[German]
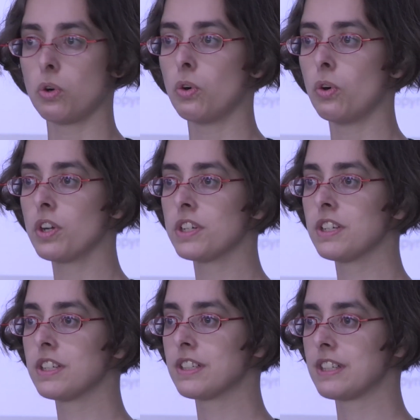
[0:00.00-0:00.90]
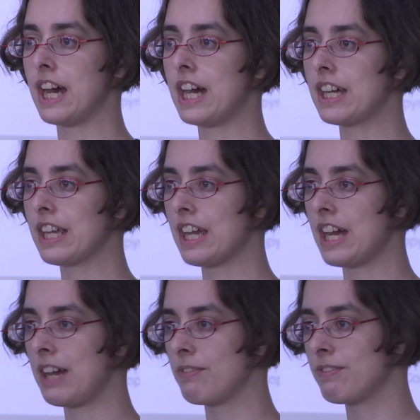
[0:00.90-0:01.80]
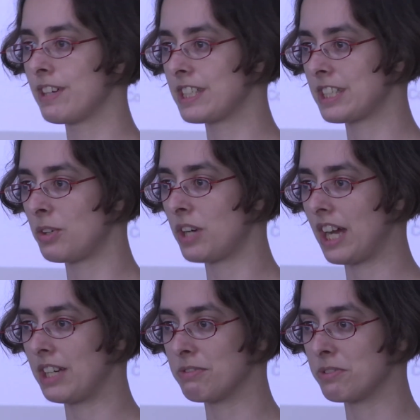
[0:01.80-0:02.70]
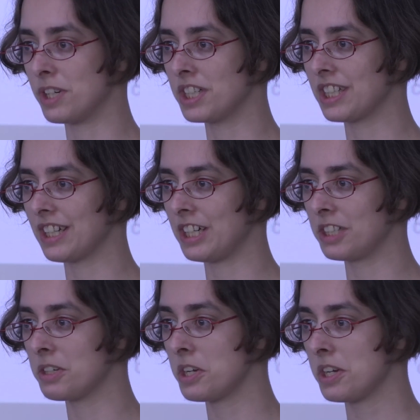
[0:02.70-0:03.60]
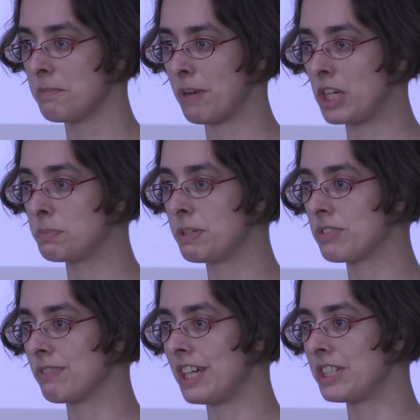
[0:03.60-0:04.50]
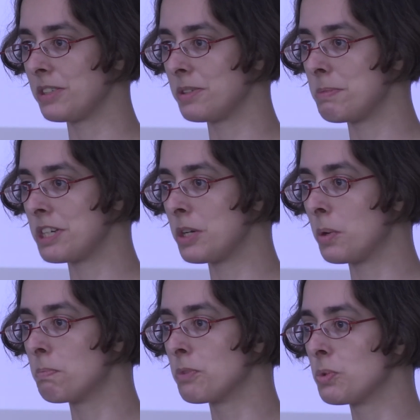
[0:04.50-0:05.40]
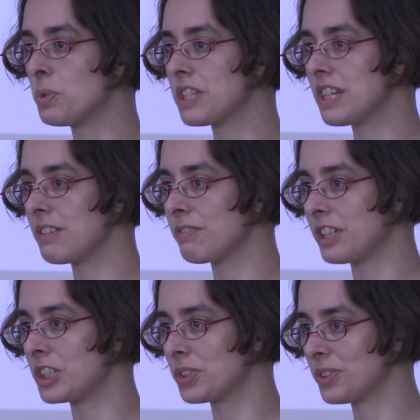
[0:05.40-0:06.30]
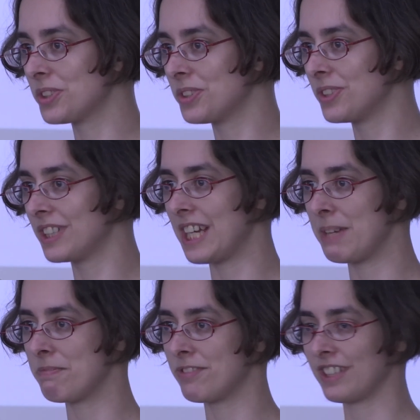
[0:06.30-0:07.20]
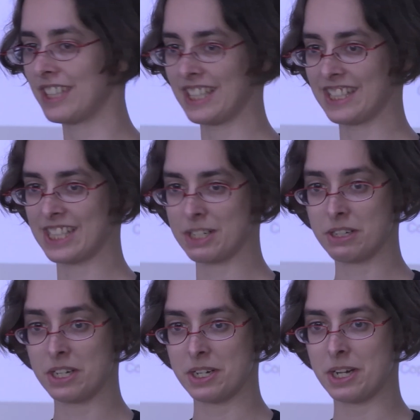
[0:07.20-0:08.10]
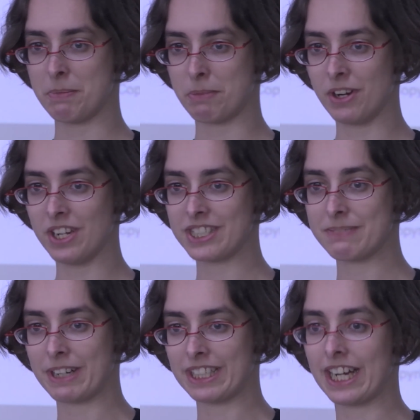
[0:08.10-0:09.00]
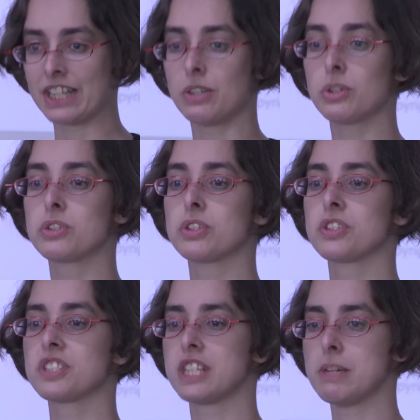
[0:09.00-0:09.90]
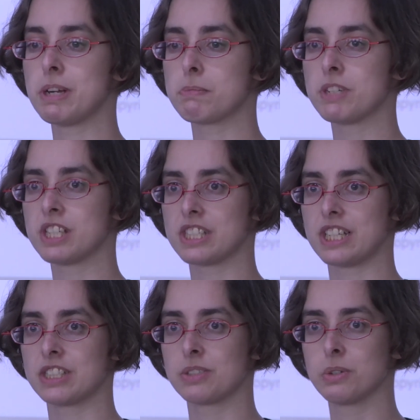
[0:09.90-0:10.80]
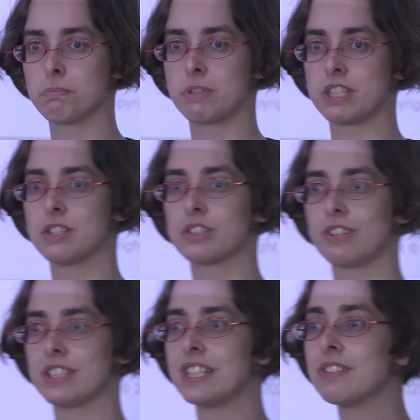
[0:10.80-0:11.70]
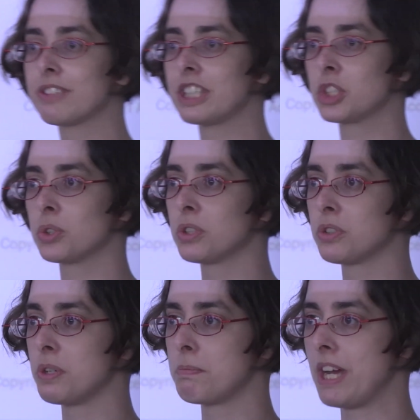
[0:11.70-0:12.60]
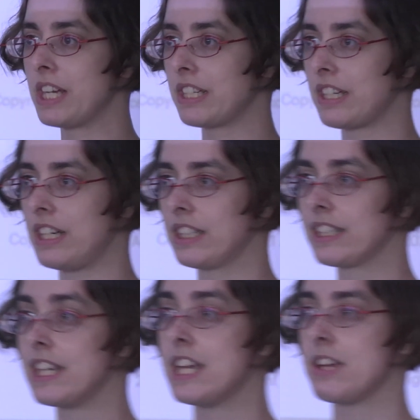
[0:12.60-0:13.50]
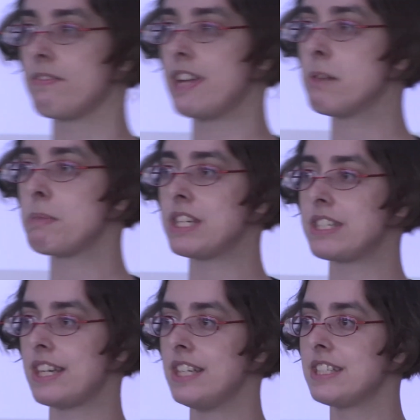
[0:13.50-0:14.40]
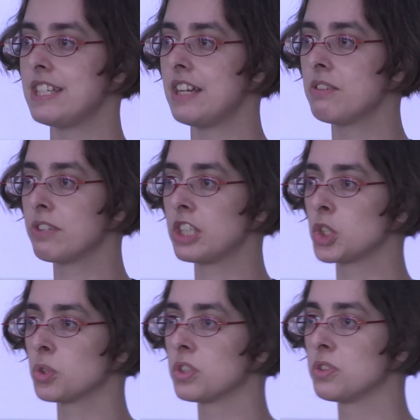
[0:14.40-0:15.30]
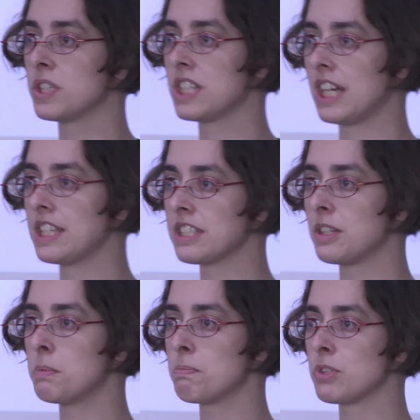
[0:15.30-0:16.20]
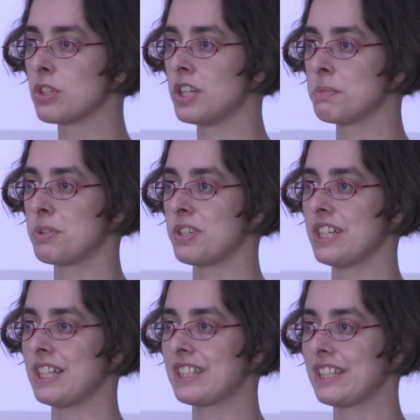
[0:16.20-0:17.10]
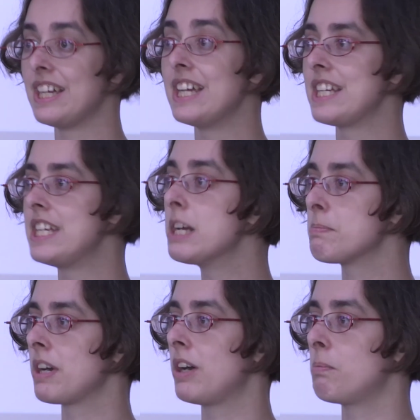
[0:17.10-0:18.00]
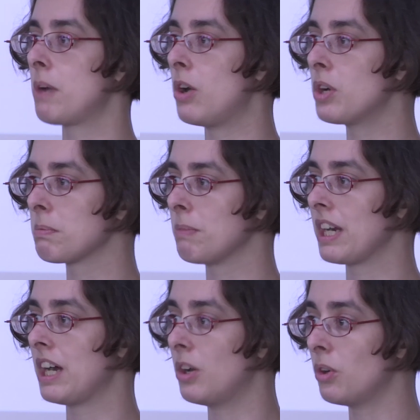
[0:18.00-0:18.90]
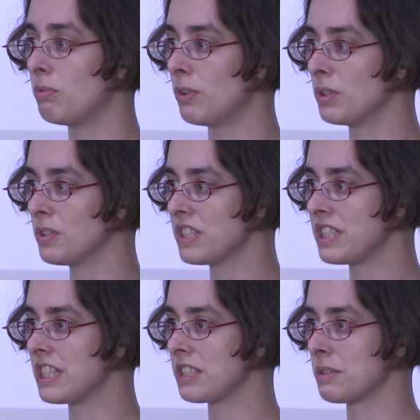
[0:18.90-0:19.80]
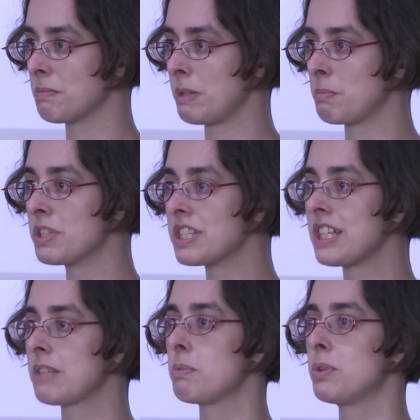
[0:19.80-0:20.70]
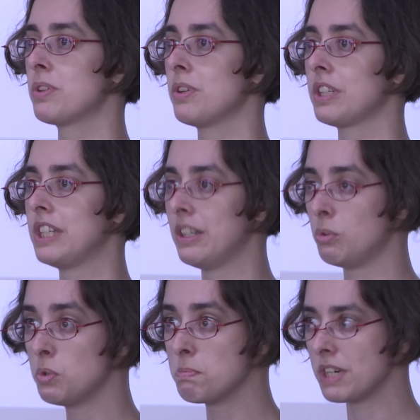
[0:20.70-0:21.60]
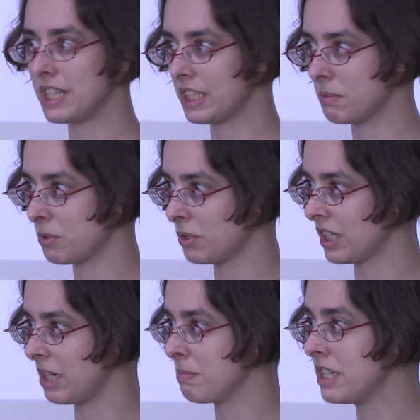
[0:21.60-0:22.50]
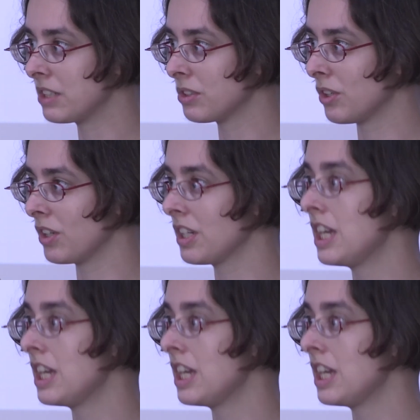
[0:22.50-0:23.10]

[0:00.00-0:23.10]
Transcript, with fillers: und nachher wird es auch einen Vortrag beispielsweise über die open suse infrastruktur geben von Christian äh, Bolz. Man kann auch zur Systemadministration bzw. Infrastruktur beitragen. Wer maintaint die Infrastruktur der ganzen Open-Source-Projekte? Hier braucht man auch Volunteers und man muss nicht unbedingt programmieren können.